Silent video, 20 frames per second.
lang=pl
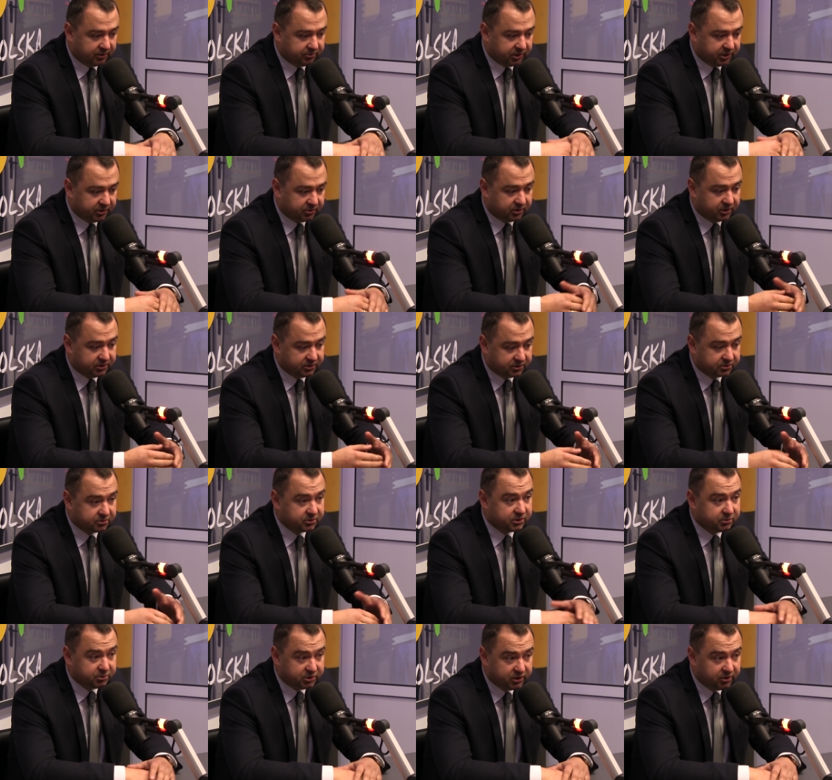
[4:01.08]
na emeryturę, w
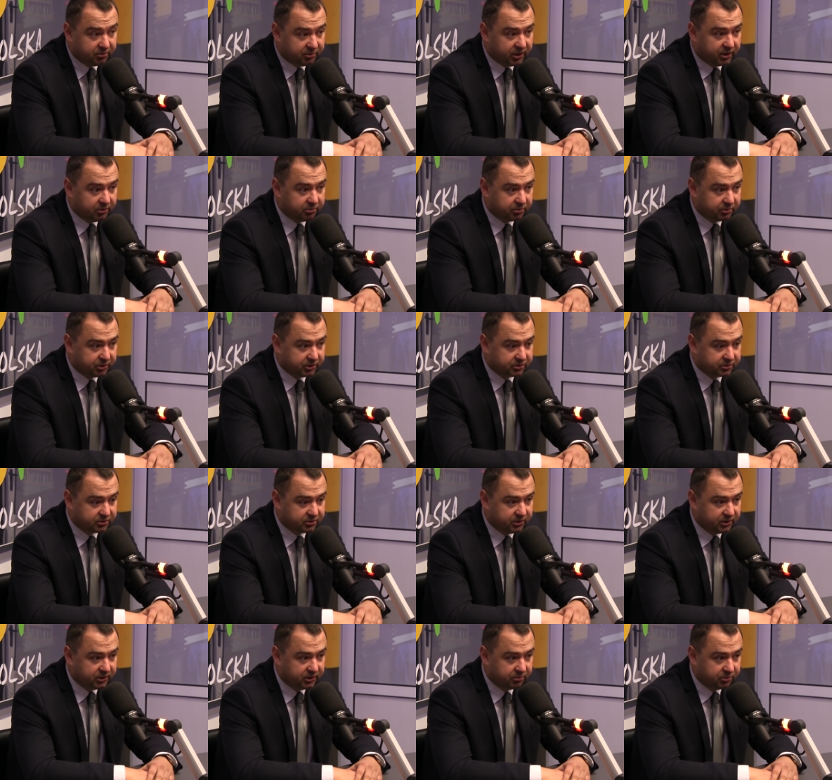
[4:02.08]
związku z tym, że nie mieli po
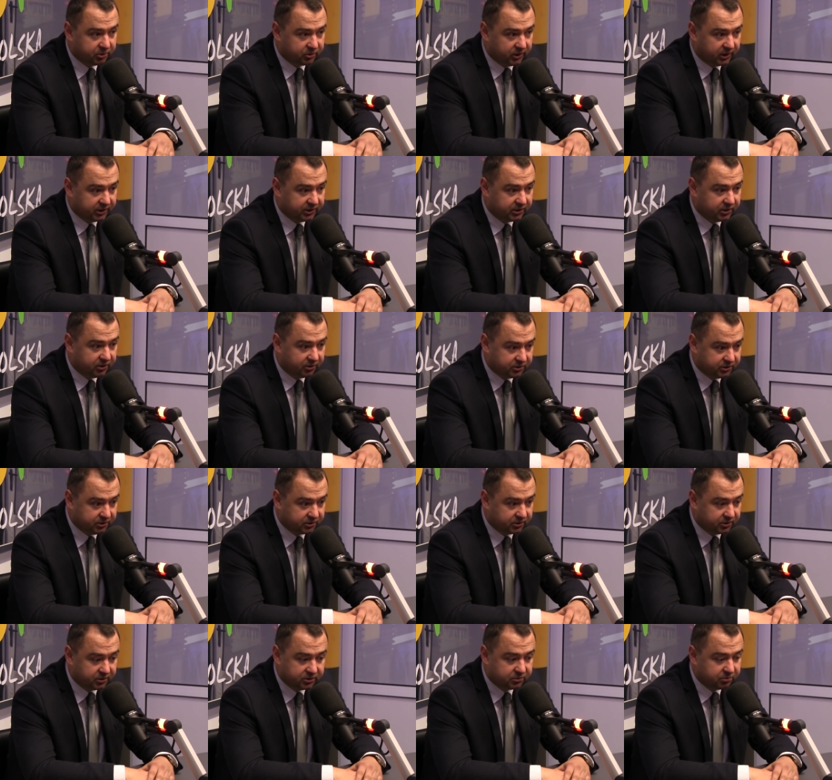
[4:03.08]
prostu, nie było dla nich
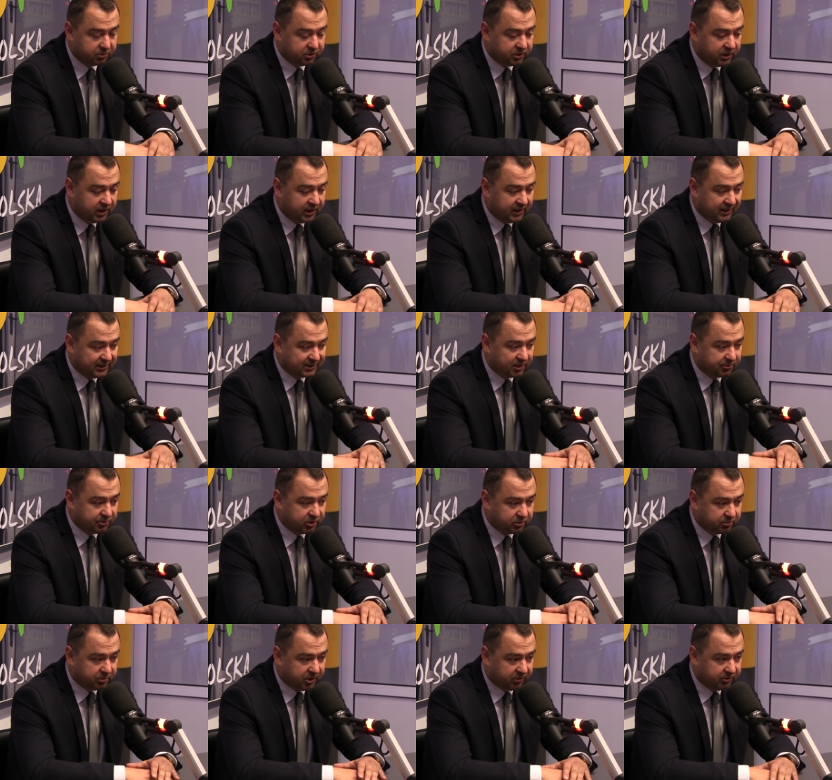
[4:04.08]
godzin. To jest,
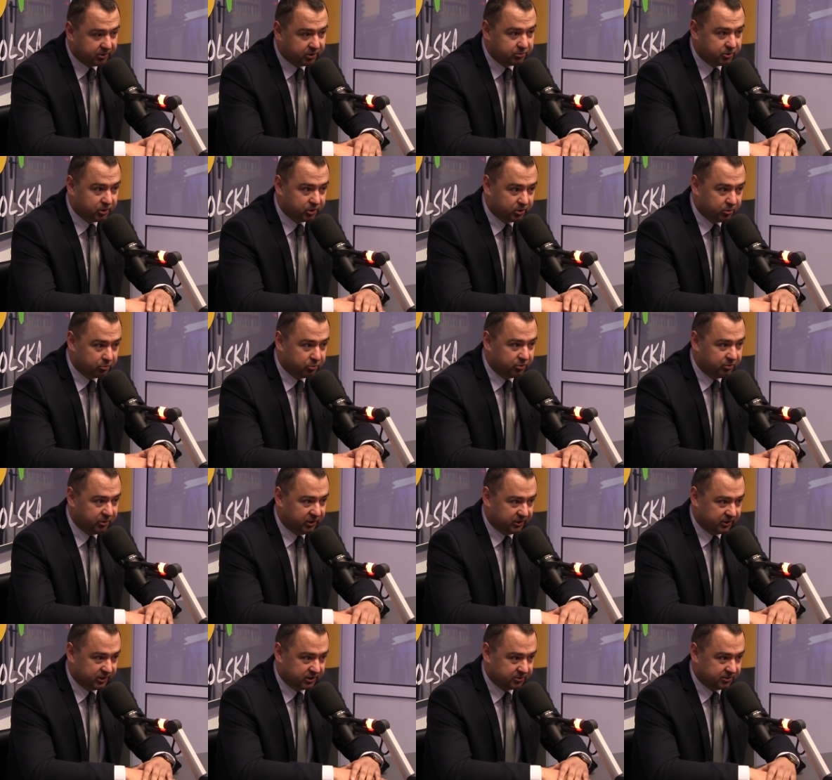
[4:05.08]
same odprawy to było około pół
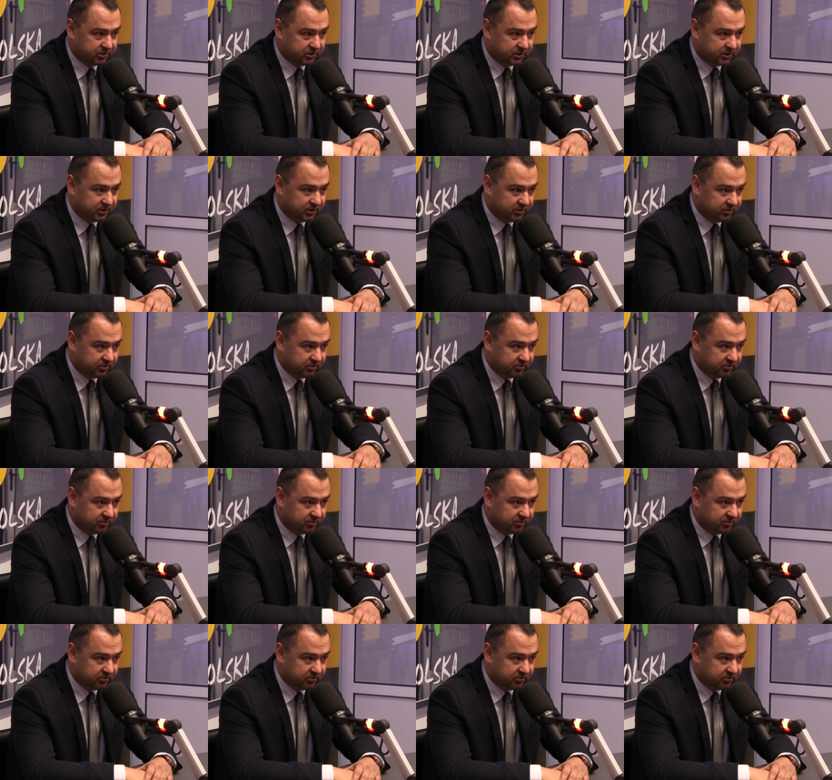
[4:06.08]
miliona złotych.